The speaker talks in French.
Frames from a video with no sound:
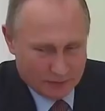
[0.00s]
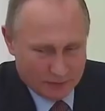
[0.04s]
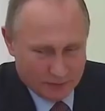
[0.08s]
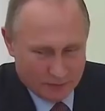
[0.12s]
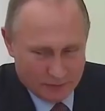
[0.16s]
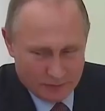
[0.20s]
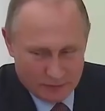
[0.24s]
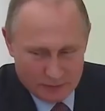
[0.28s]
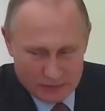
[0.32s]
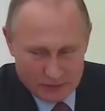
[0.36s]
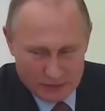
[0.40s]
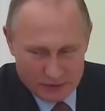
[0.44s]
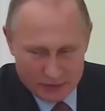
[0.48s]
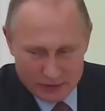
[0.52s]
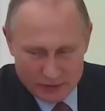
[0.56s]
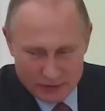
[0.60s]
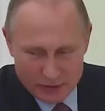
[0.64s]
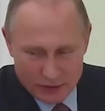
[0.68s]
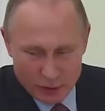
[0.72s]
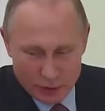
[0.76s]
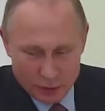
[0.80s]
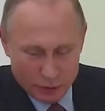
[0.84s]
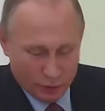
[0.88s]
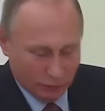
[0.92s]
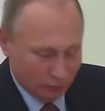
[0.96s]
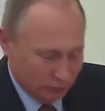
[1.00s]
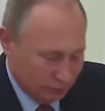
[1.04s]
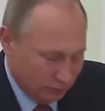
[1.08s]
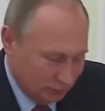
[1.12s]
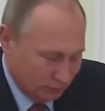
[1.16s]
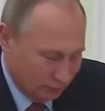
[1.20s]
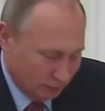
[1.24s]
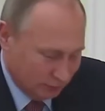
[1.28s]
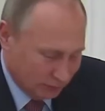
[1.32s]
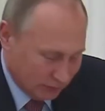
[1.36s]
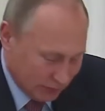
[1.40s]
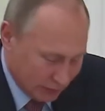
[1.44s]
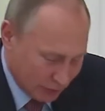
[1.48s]
eh bien parce que la Russie a
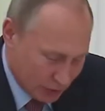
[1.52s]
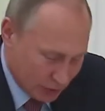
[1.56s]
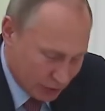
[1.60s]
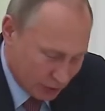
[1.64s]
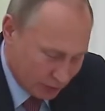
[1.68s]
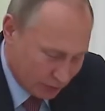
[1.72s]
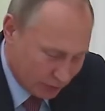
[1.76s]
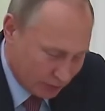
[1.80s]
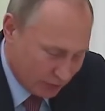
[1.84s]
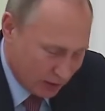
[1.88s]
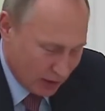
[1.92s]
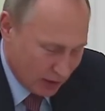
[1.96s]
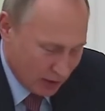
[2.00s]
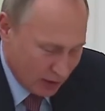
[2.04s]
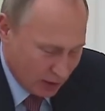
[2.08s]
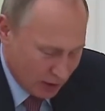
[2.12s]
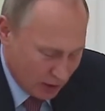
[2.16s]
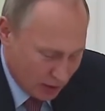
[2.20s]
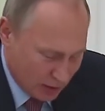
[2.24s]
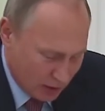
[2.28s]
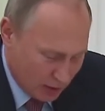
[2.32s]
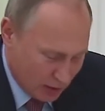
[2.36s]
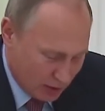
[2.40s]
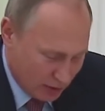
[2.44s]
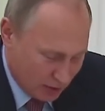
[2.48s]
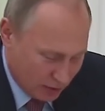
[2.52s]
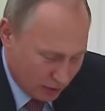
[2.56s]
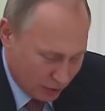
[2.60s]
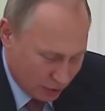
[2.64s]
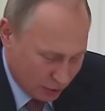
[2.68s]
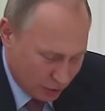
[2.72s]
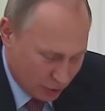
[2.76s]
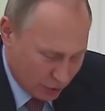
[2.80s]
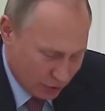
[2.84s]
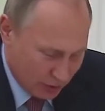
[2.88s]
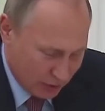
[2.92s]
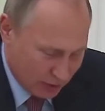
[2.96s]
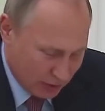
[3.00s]
pris une mesure
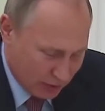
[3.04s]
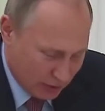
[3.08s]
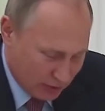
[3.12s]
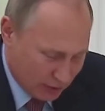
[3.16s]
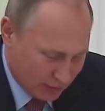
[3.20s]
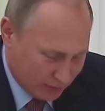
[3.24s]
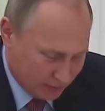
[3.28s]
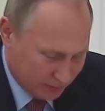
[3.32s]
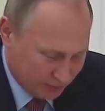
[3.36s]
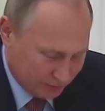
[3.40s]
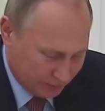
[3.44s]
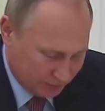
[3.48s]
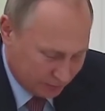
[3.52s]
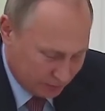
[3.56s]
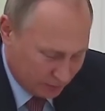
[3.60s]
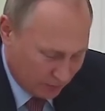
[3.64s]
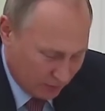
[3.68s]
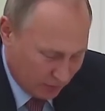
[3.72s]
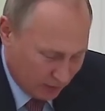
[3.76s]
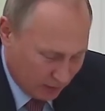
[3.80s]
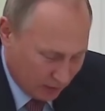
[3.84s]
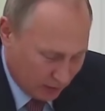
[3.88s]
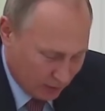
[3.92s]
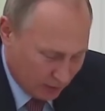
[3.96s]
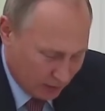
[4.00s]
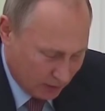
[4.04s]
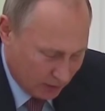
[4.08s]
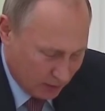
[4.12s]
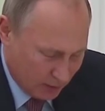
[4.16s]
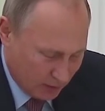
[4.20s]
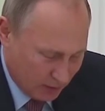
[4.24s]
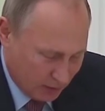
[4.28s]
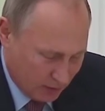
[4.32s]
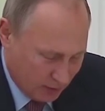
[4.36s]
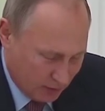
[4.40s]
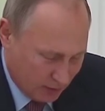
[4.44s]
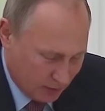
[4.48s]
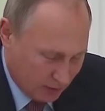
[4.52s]
historique l'année passée,
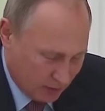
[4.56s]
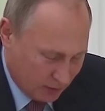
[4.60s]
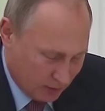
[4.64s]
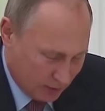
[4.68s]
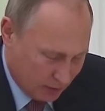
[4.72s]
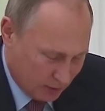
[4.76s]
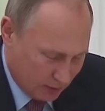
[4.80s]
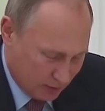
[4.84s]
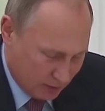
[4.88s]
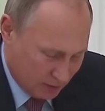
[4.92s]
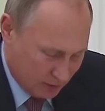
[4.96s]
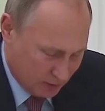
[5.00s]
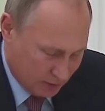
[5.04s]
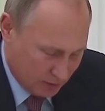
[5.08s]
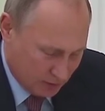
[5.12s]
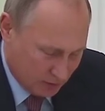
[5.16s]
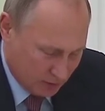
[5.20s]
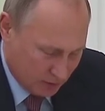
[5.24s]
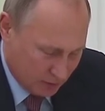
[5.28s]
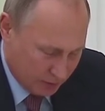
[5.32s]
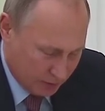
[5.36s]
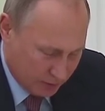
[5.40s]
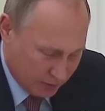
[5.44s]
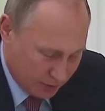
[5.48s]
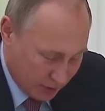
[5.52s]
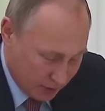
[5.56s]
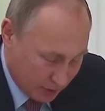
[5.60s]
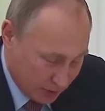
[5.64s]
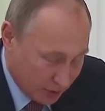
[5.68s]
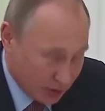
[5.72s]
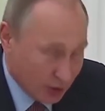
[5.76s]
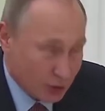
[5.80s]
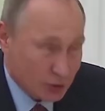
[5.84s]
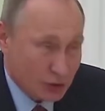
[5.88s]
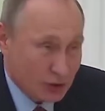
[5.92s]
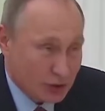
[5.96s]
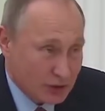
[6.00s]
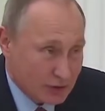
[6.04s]
à savoir accepter
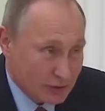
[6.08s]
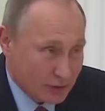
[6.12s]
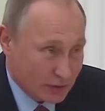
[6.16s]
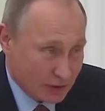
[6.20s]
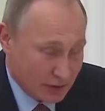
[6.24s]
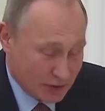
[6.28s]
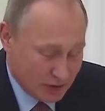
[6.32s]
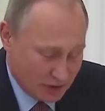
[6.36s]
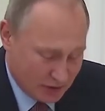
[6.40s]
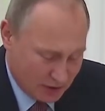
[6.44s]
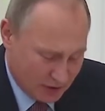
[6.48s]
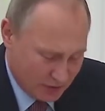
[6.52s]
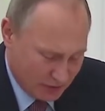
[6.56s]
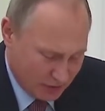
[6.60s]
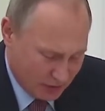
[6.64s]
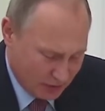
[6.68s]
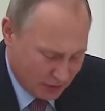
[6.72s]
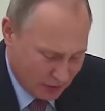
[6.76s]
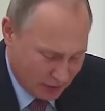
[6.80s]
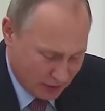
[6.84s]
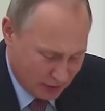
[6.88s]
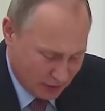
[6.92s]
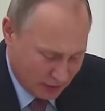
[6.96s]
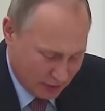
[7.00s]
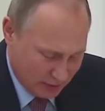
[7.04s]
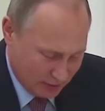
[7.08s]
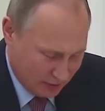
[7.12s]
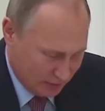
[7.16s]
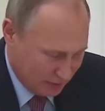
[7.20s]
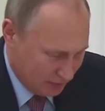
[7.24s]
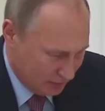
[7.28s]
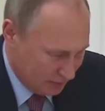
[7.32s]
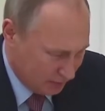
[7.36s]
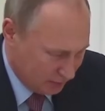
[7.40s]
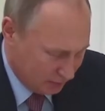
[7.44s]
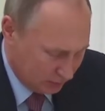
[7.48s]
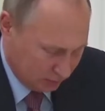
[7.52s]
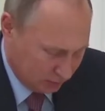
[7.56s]
la double
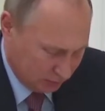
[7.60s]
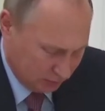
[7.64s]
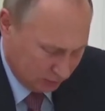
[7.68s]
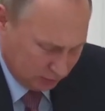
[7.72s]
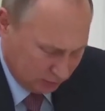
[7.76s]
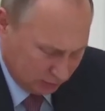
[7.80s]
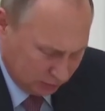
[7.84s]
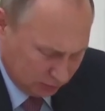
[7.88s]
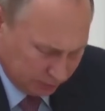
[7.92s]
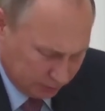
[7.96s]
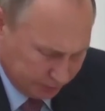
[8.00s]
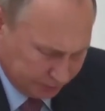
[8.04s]
nationalité.